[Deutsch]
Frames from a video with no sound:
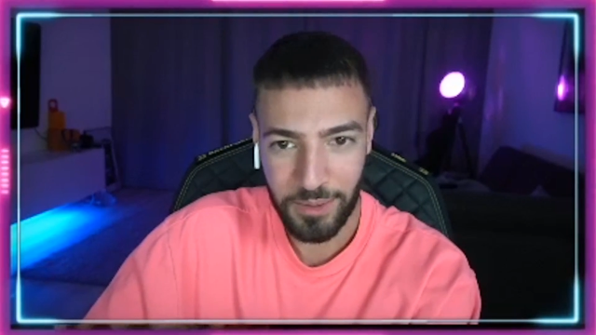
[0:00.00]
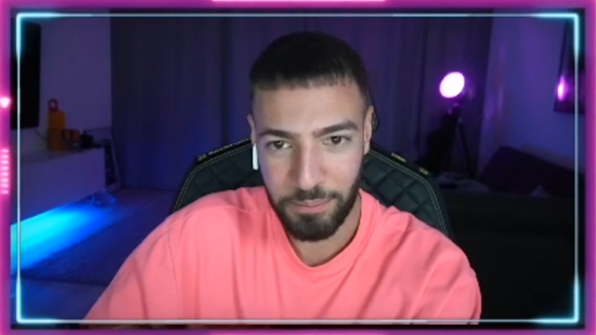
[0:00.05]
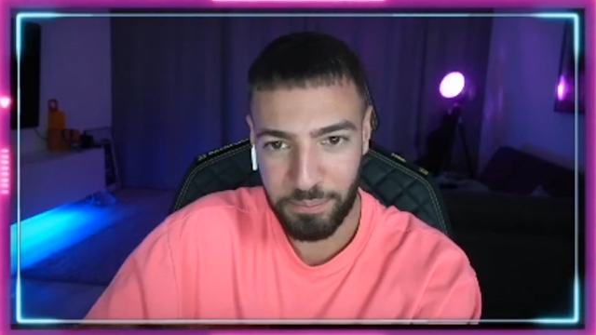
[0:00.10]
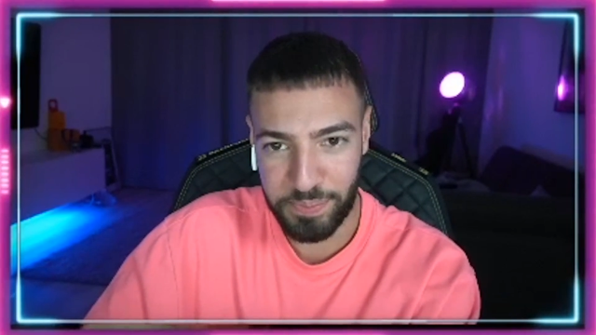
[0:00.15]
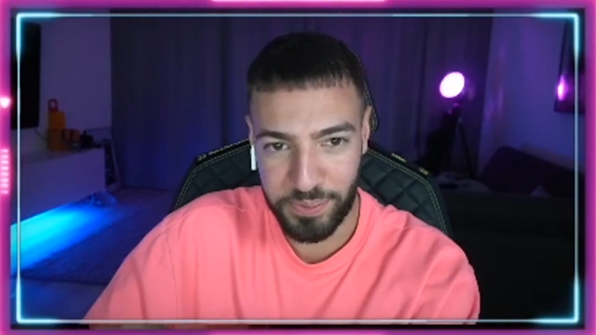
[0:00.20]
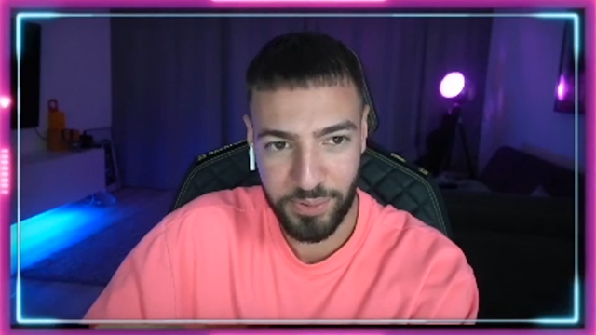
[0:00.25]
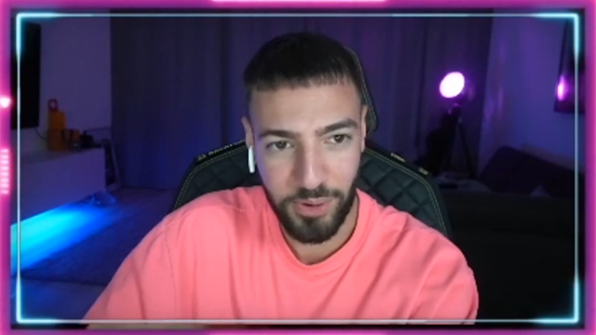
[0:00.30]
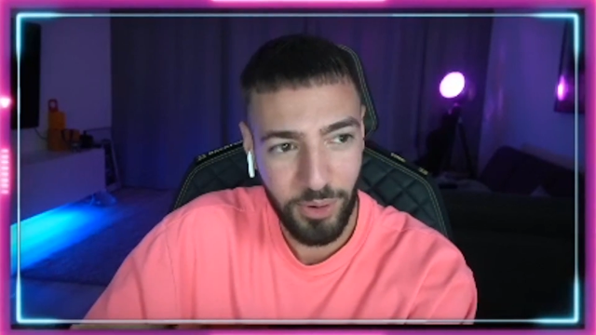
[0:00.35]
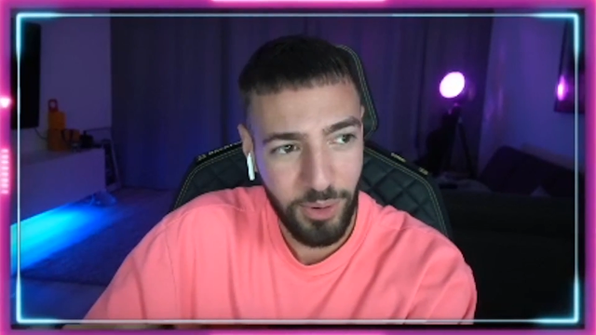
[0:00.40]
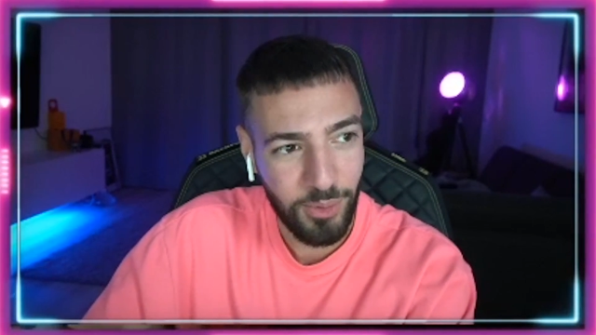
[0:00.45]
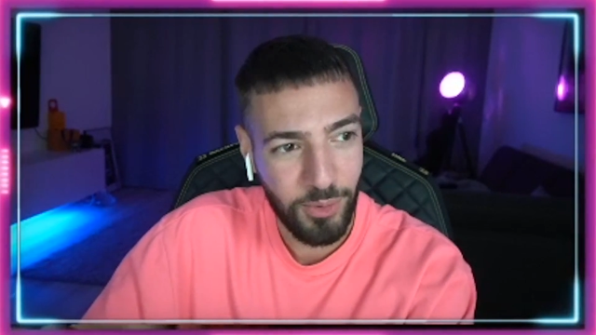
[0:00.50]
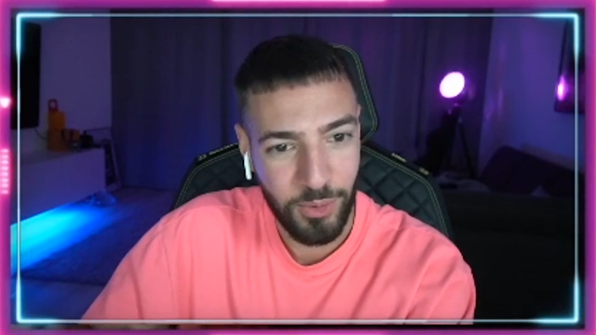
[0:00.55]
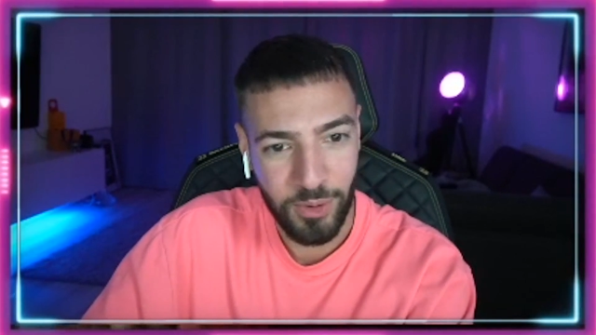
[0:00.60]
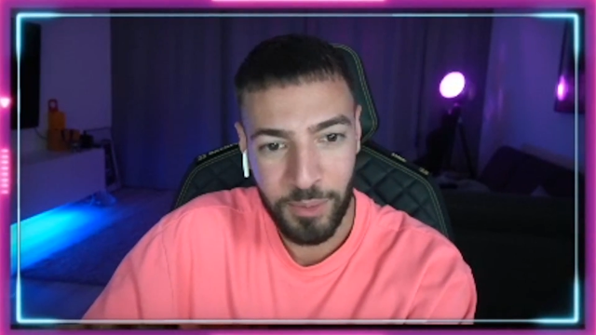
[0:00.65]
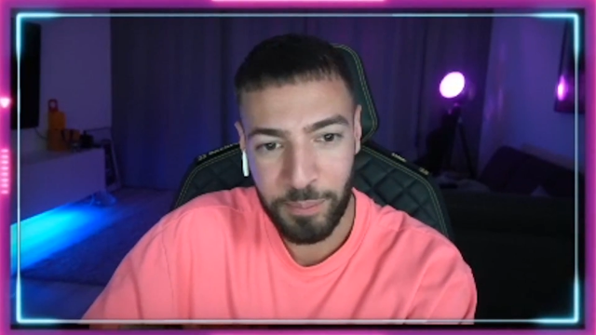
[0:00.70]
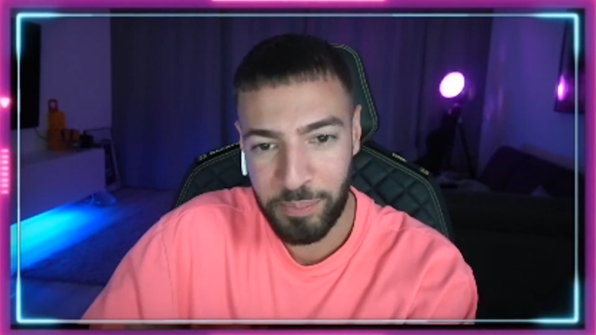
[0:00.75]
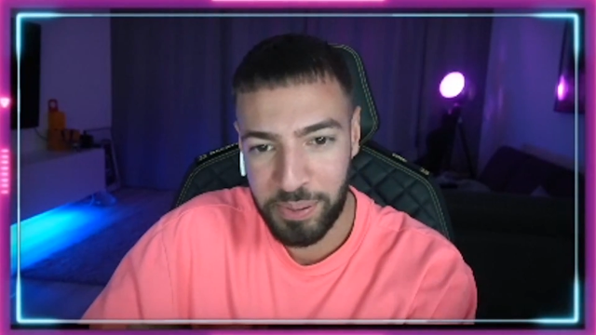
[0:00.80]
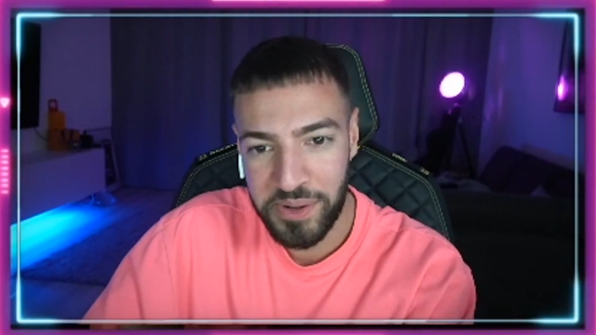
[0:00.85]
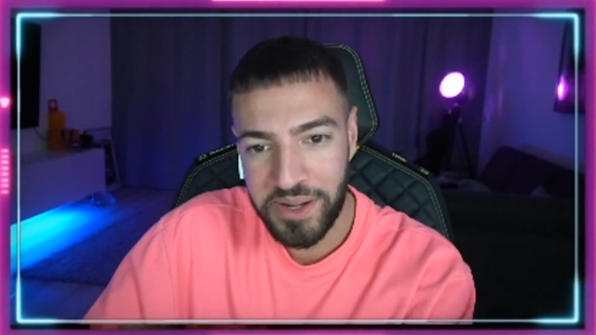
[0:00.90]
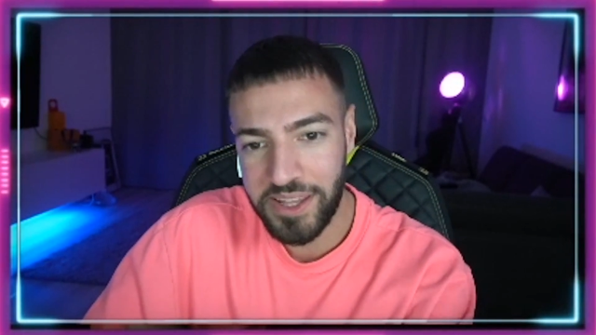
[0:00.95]

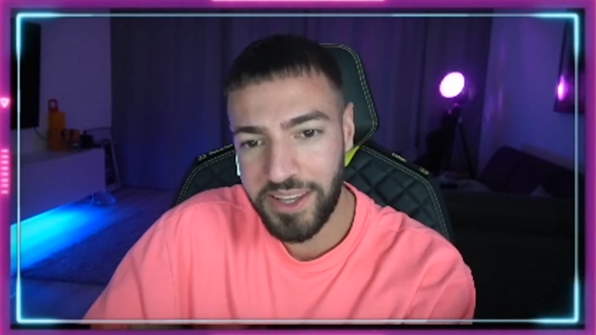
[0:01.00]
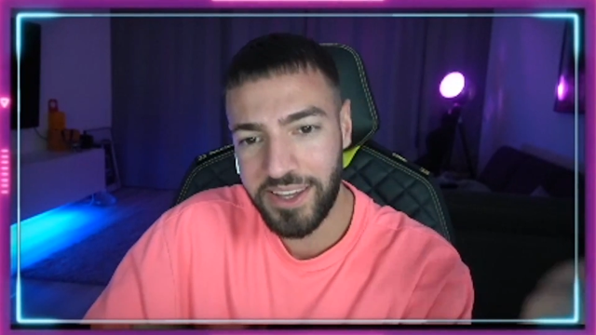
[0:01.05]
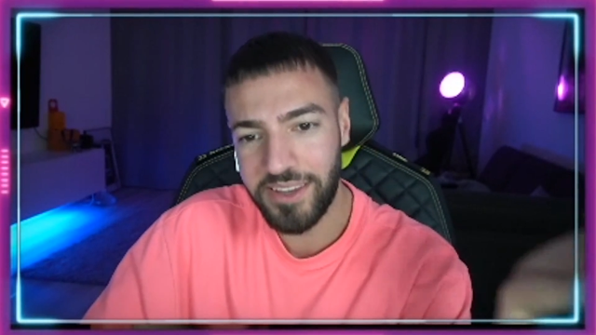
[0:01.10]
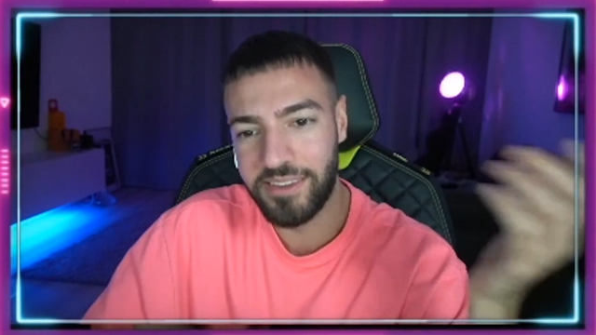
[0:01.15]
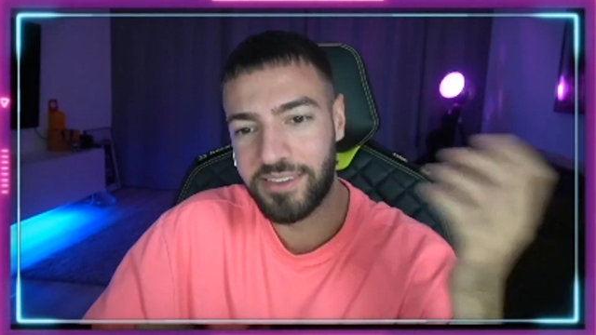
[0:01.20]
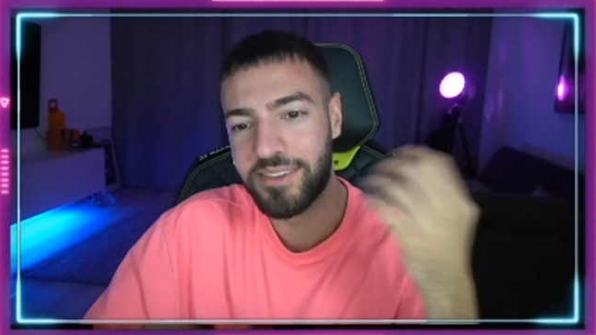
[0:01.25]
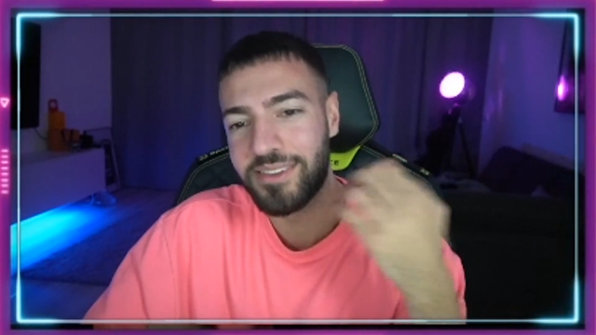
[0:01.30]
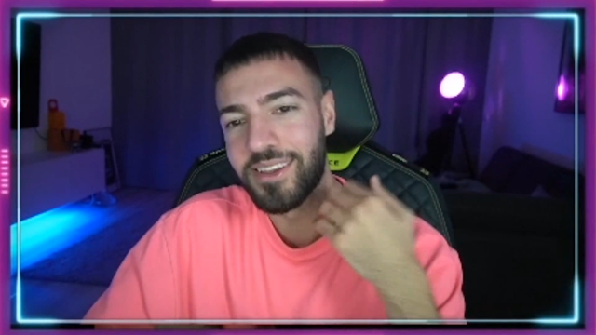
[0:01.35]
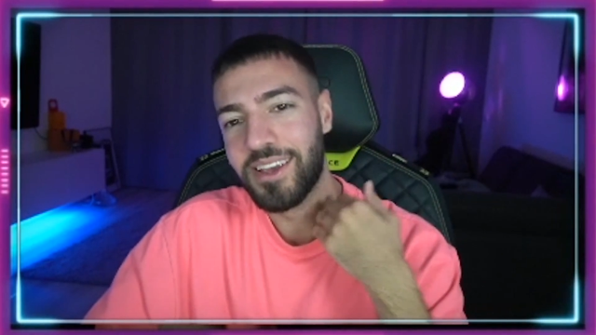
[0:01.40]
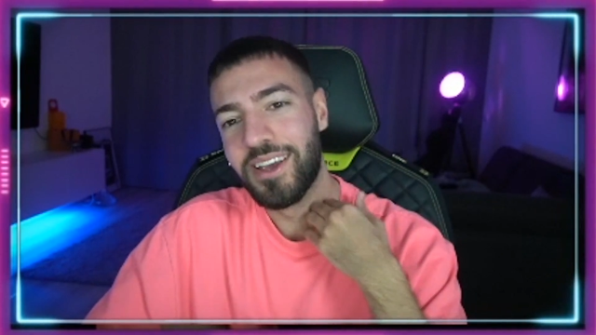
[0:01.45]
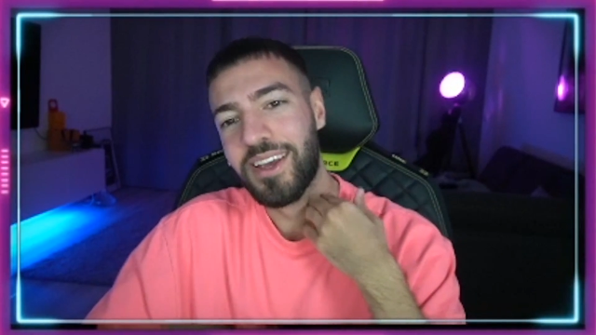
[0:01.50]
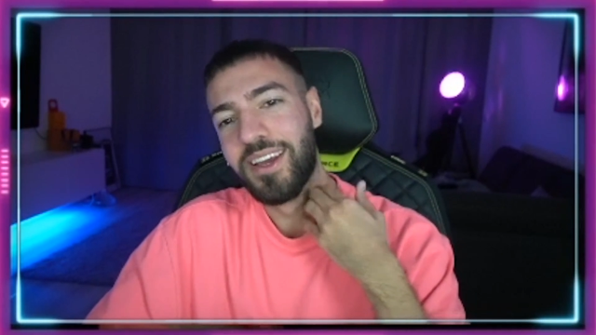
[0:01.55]
Bro, please!